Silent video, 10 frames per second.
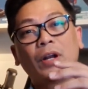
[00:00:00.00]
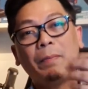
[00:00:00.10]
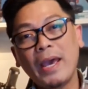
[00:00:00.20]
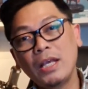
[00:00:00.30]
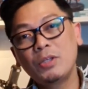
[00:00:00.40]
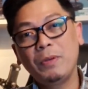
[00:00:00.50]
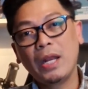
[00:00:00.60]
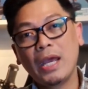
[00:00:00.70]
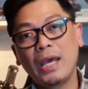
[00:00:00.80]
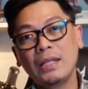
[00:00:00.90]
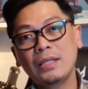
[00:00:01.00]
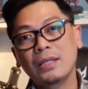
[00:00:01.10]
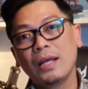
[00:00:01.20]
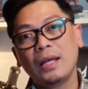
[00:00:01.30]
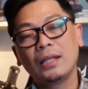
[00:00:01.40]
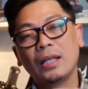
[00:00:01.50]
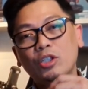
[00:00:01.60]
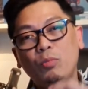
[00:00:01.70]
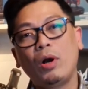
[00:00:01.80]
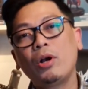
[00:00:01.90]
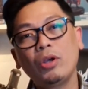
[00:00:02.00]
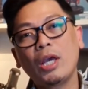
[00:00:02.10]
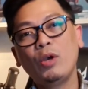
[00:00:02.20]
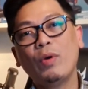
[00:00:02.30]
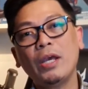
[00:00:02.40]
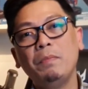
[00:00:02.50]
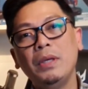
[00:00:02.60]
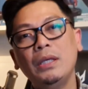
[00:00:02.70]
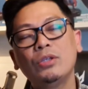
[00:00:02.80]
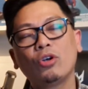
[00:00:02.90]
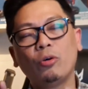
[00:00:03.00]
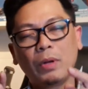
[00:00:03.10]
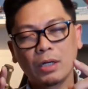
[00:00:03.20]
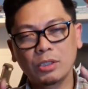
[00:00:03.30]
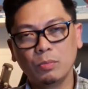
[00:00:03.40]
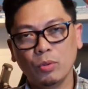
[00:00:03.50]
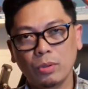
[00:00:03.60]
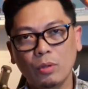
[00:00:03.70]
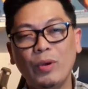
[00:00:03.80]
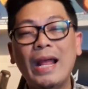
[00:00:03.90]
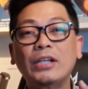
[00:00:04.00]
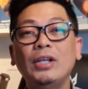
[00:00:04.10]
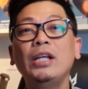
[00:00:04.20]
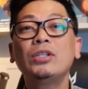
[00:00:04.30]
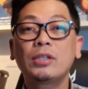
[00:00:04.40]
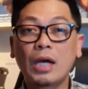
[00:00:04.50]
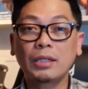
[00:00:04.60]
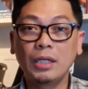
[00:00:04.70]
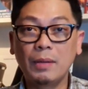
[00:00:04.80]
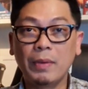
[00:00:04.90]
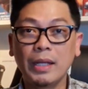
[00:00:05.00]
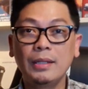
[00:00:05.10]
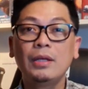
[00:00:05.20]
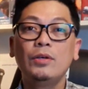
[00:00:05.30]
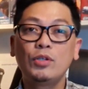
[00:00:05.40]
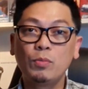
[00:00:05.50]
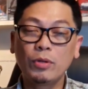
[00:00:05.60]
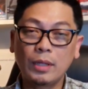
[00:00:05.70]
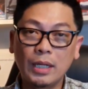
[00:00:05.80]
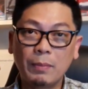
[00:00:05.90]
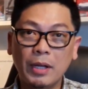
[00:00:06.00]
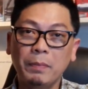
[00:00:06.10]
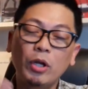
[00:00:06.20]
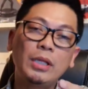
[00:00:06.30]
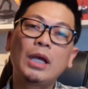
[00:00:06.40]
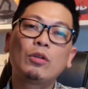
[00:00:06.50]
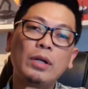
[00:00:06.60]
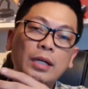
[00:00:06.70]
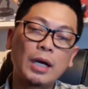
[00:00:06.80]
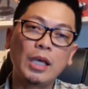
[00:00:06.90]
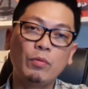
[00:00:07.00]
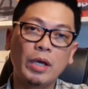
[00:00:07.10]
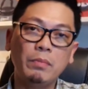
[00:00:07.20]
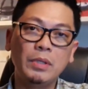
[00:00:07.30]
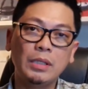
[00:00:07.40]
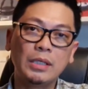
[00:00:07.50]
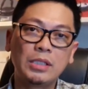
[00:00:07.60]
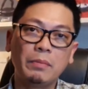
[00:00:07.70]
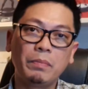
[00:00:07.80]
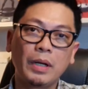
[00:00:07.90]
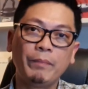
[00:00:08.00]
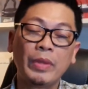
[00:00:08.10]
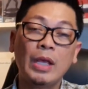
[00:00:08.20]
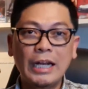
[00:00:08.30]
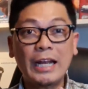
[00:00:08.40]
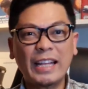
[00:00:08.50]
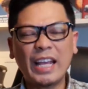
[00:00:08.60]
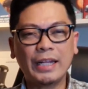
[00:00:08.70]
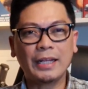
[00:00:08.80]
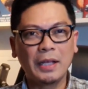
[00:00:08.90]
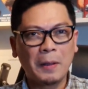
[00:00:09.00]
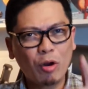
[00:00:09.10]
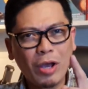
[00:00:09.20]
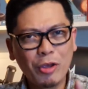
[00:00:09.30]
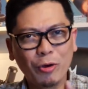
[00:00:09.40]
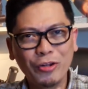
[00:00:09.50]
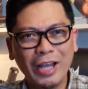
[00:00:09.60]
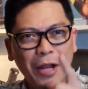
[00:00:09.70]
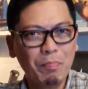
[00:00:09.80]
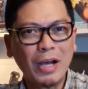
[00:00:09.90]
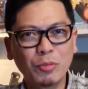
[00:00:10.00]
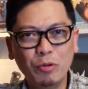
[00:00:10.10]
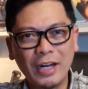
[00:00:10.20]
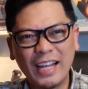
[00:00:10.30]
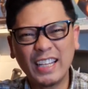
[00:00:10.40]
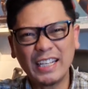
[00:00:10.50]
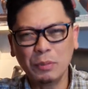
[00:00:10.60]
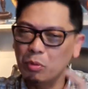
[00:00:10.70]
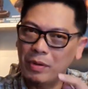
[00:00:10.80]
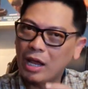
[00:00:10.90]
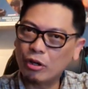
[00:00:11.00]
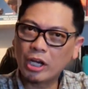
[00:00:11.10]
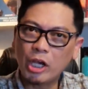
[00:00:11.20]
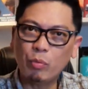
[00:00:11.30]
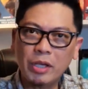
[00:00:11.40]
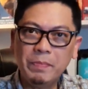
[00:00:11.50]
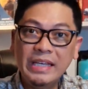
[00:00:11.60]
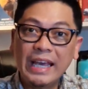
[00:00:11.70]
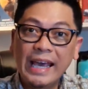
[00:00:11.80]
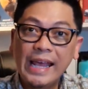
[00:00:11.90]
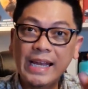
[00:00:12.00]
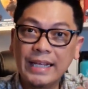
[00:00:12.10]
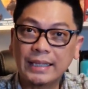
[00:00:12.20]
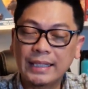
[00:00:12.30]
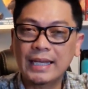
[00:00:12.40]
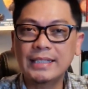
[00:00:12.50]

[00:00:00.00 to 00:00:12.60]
from my experience, nasubukan ko yung KYB, sobrang smooth. Well actually yung stock din naman, smooth din naman. Pero hindi katulad ng KYB yan syempre. Titingnan natin. Pero ngayon, unbox muna natin kasi bumili ako ng KYB Elite.